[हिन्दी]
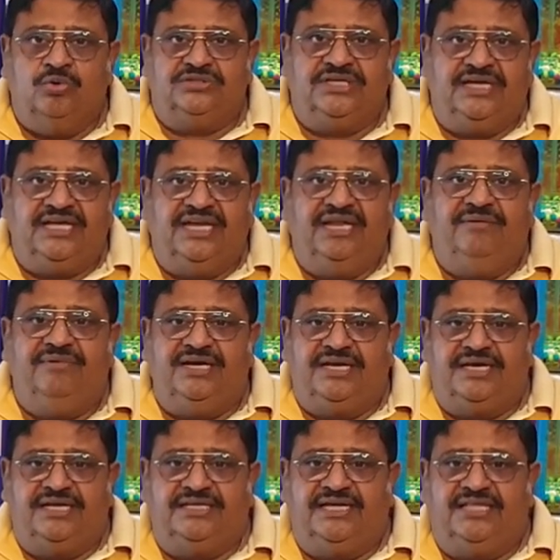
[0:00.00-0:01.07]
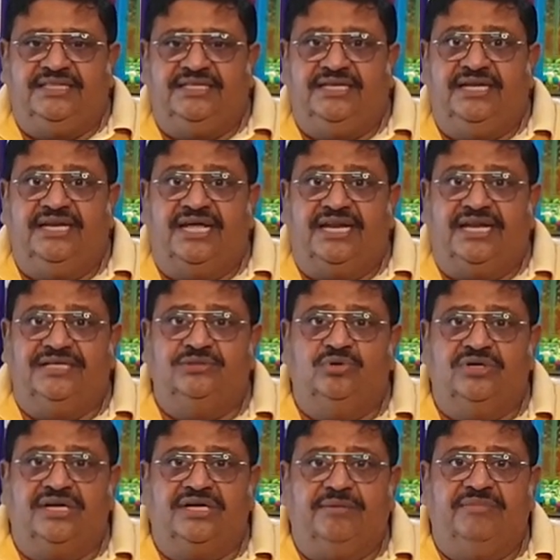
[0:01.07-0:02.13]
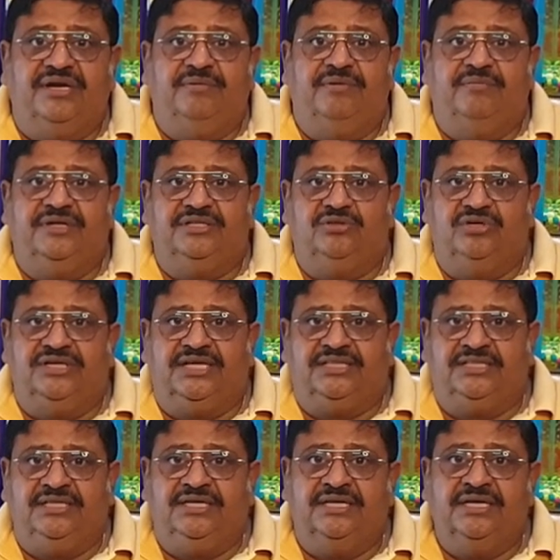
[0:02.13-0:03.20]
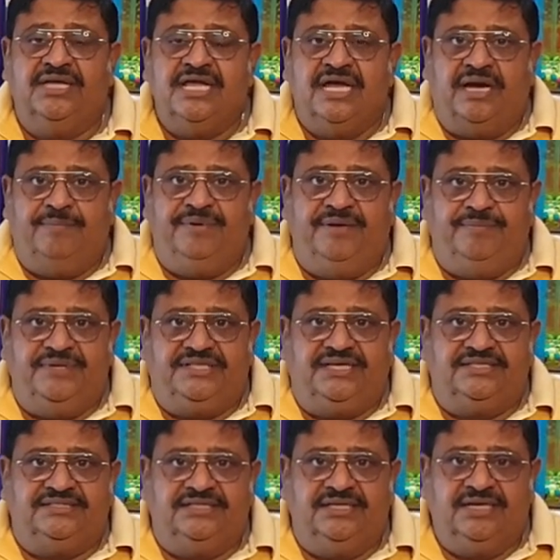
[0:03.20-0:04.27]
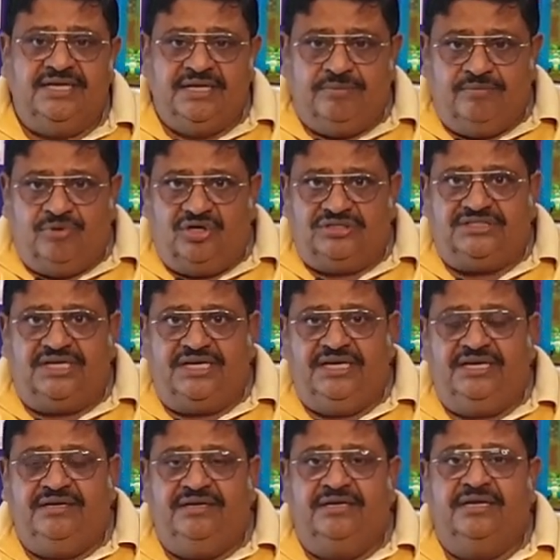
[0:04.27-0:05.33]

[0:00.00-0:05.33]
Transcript: उसके गले में लटक जाती है नाराज़ होकर कमरे में बंद हो जाती है अपने पिता से बहुत सारी